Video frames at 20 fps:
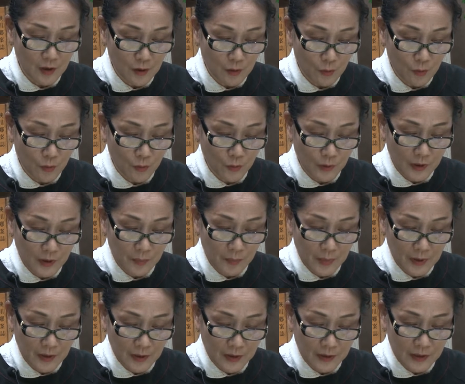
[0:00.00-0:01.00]
고을이
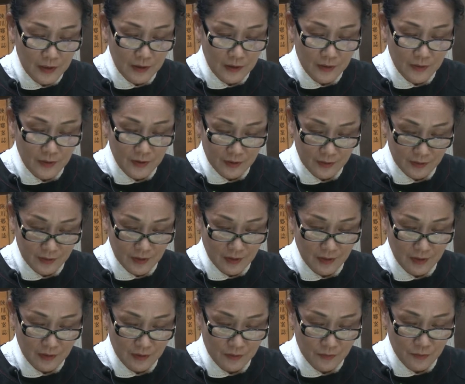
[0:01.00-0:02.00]
평안하게
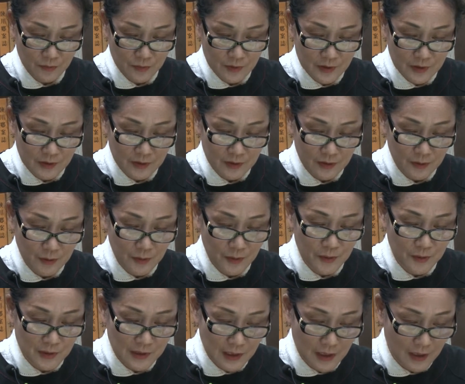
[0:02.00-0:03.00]
되었다. 출전
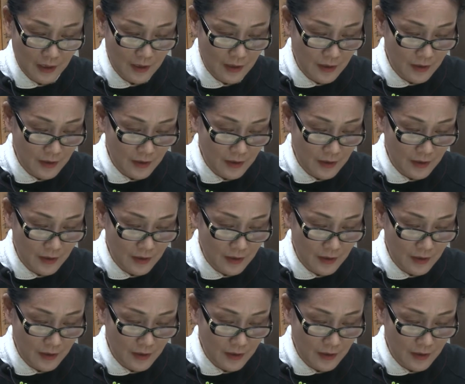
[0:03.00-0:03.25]
고려사.